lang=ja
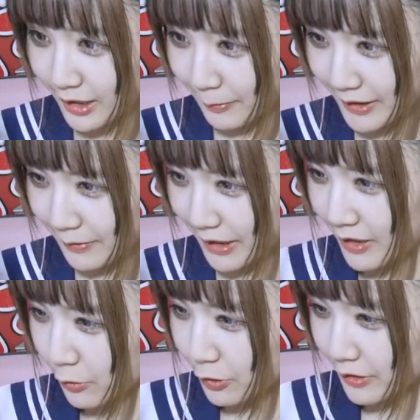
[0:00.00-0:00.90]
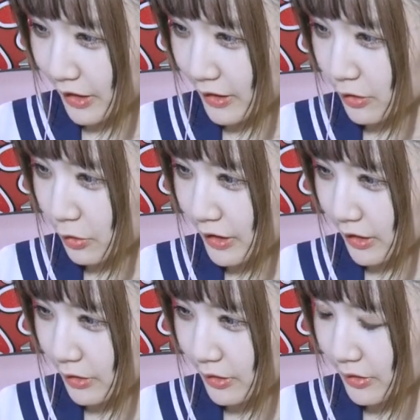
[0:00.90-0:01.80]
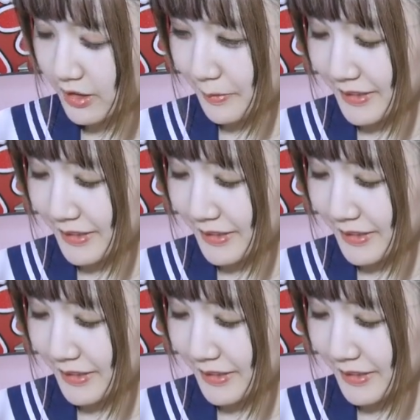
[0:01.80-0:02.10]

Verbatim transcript: やばいやばい声かける声かけようすいま